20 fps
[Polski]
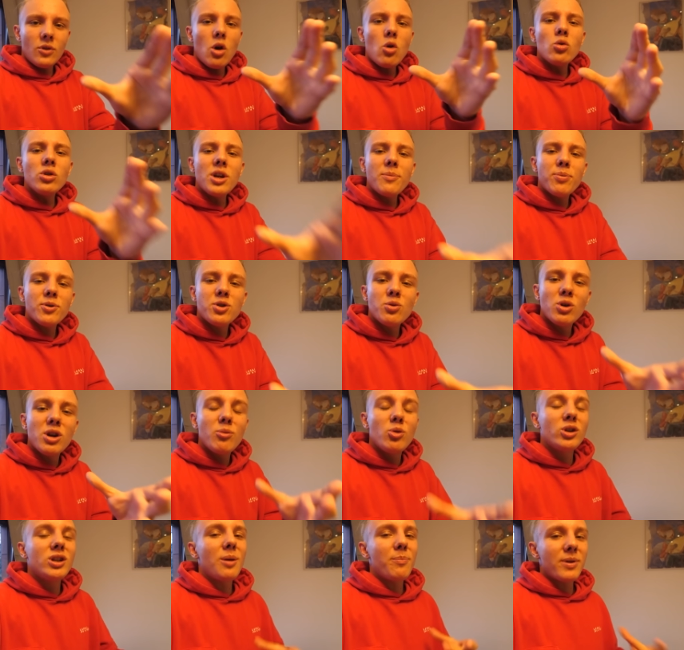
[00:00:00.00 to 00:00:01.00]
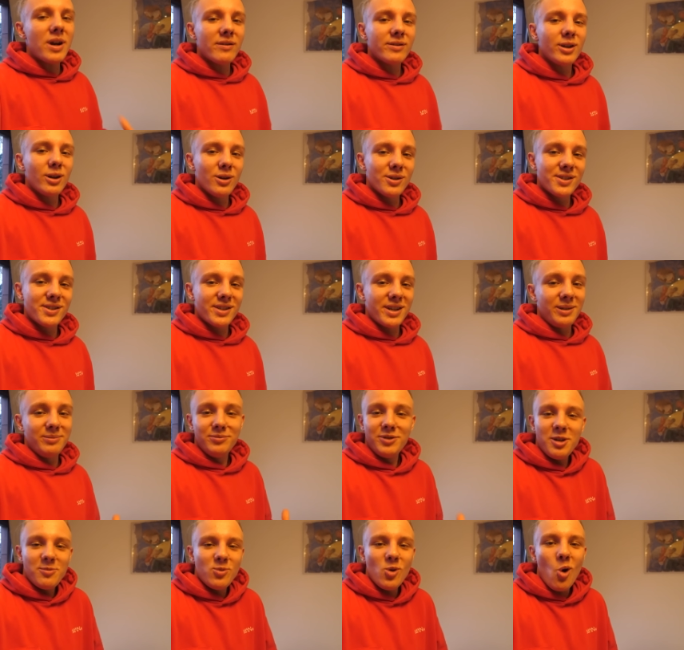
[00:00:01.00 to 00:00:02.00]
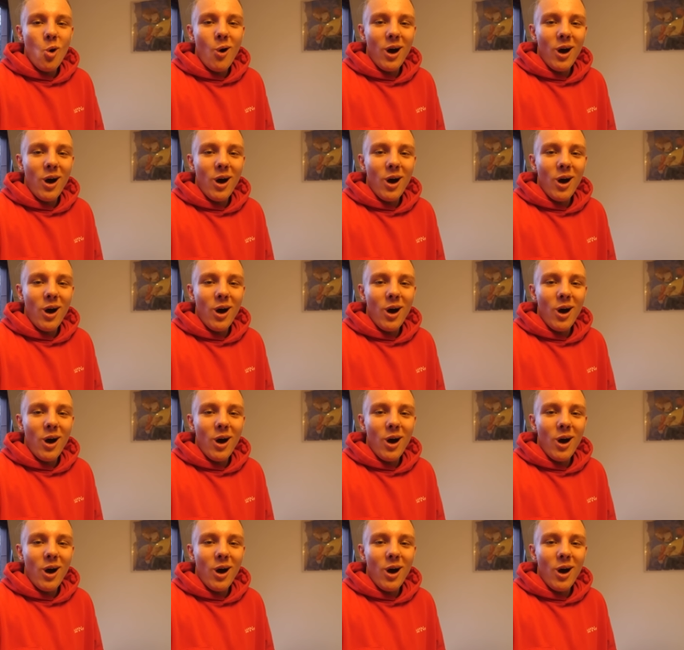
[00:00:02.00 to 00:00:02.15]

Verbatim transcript: Ogólnie posiłki były naprawdę ostre, nie było